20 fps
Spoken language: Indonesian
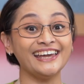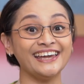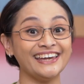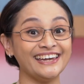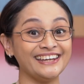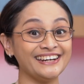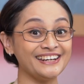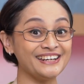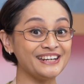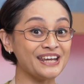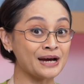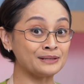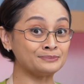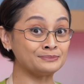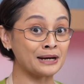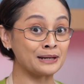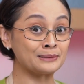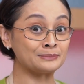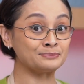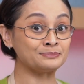Ini dia,
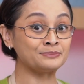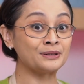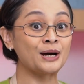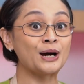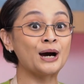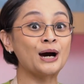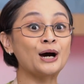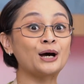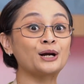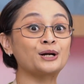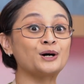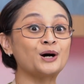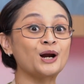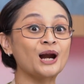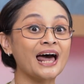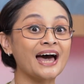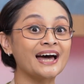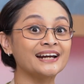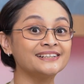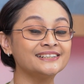Mam.
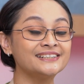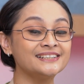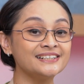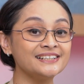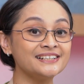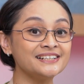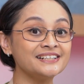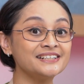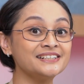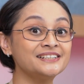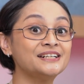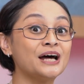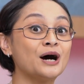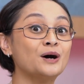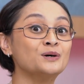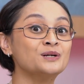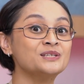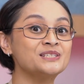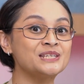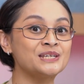Rolade
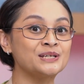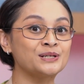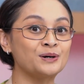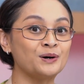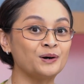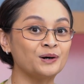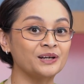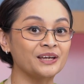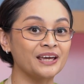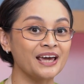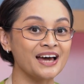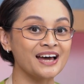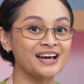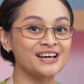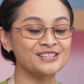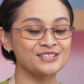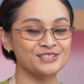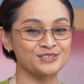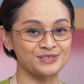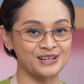daun singkongnya
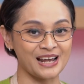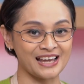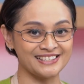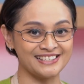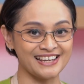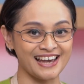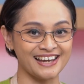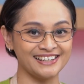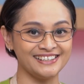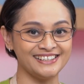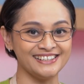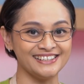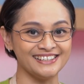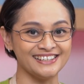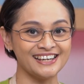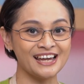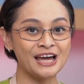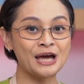sudah jadi.